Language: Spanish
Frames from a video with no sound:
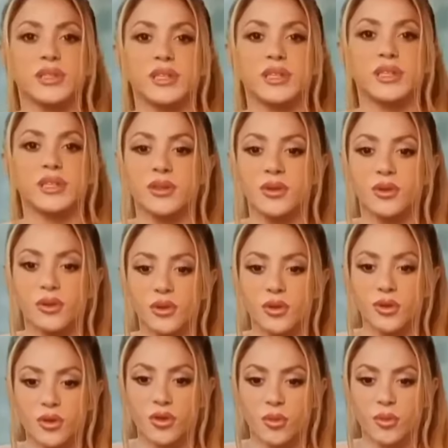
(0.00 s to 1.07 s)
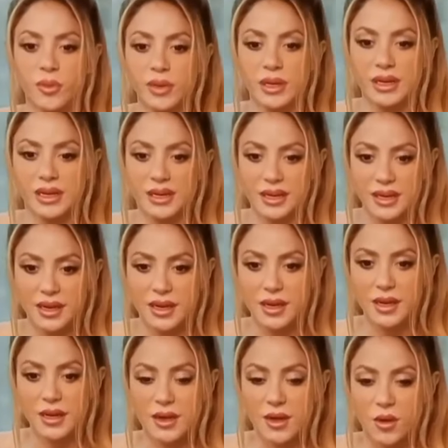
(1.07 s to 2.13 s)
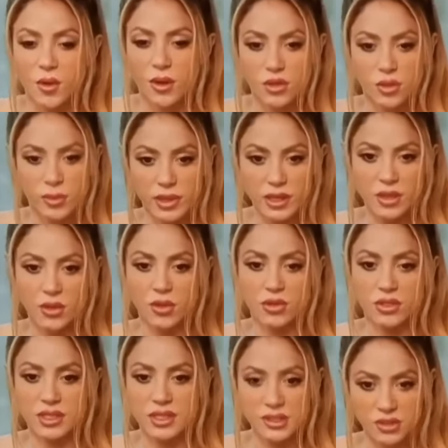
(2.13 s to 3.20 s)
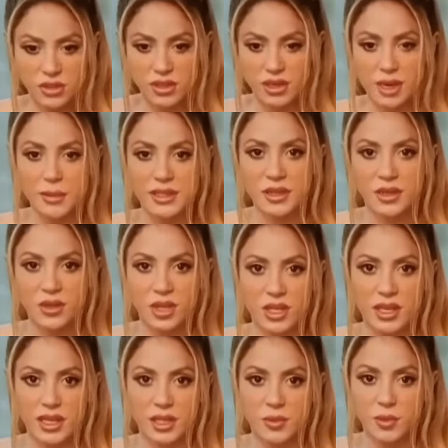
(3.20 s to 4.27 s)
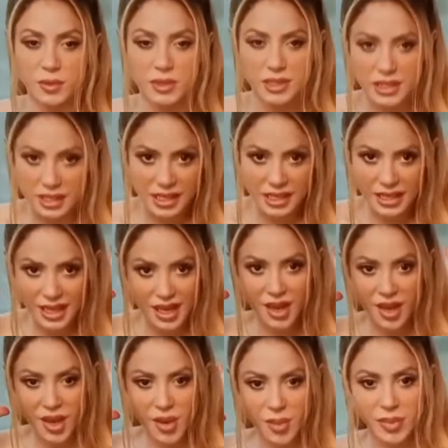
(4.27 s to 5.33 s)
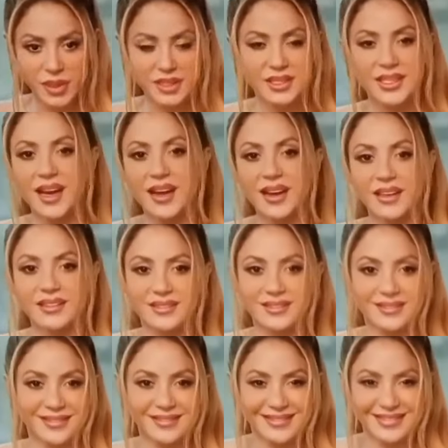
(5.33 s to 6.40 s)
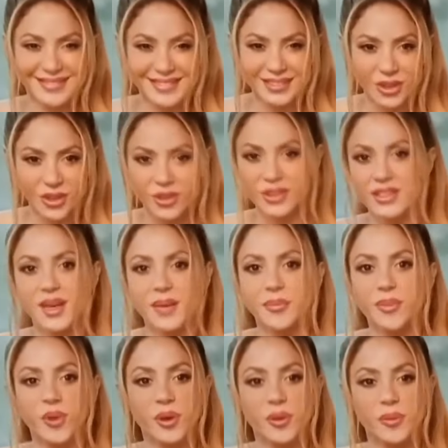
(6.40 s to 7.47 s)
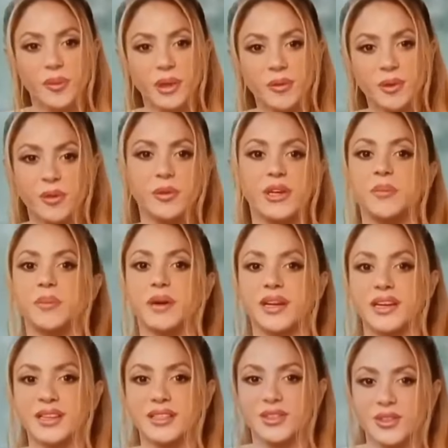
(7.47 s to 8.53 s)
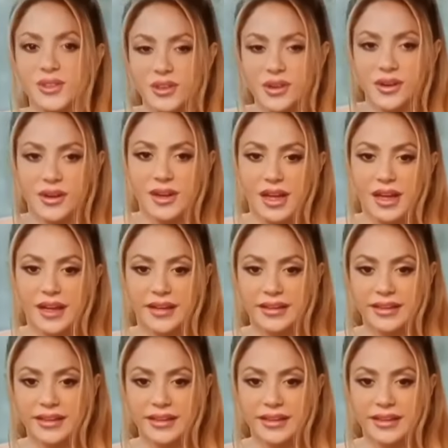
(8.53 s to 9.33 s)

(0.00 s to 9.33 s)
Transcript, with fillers: comprometerme con, con mi carrera cuando me dijo, si esto es realmente lo que quieres, pues vas a tener que pensar todo el tiempo y, vivir para esto.